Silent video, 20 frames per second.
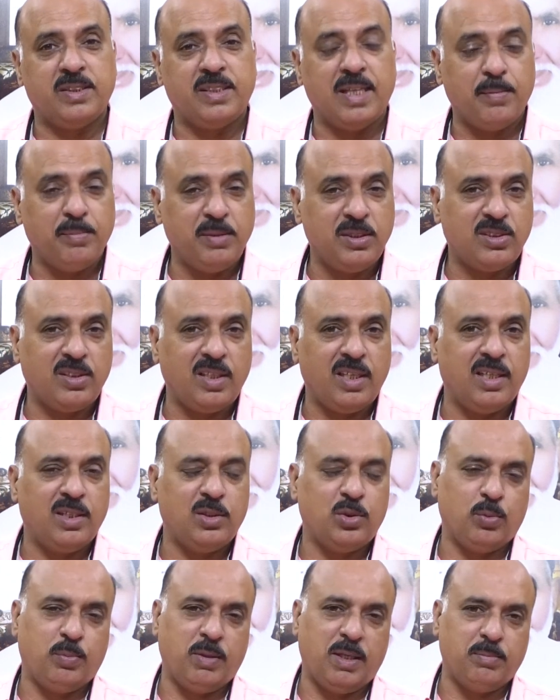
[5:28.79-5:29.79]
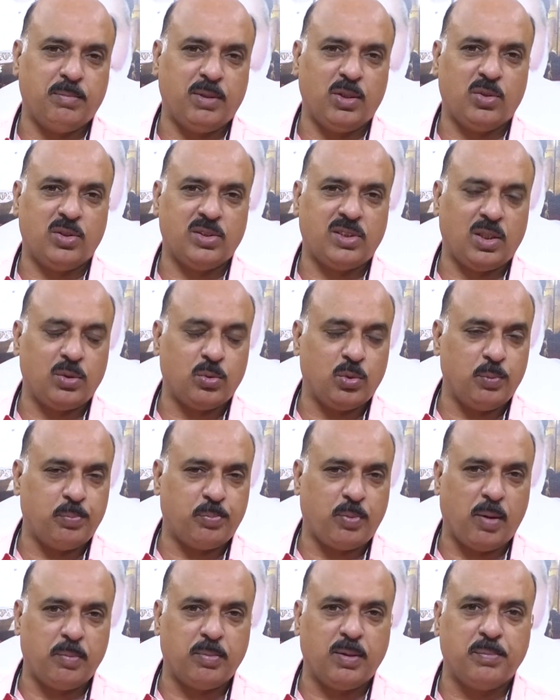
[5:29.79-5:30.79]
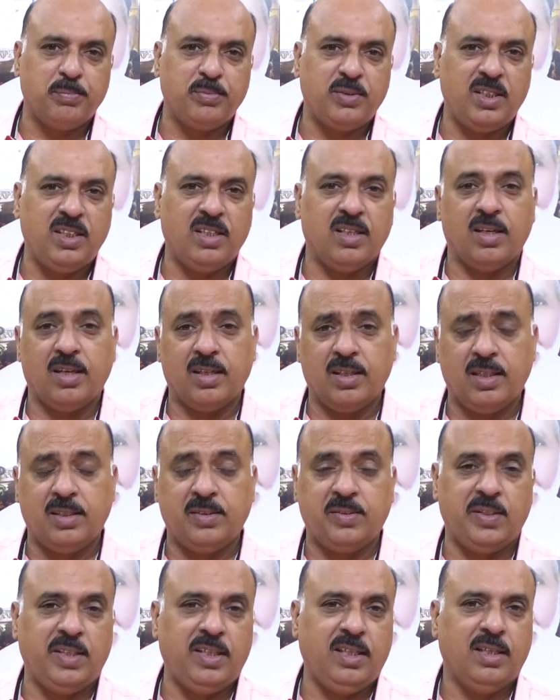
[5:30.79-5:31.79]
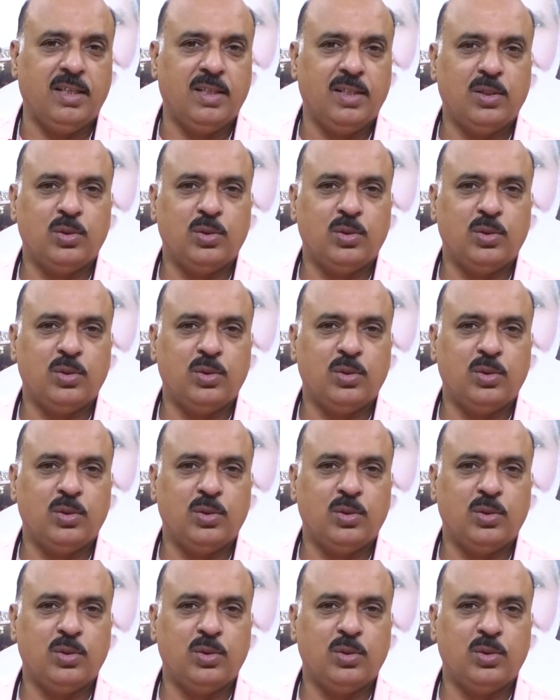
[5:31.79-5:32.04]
डैमेज थे जो बहन भाइयों के साथ कोई प्रॉब्लम थी अगर थी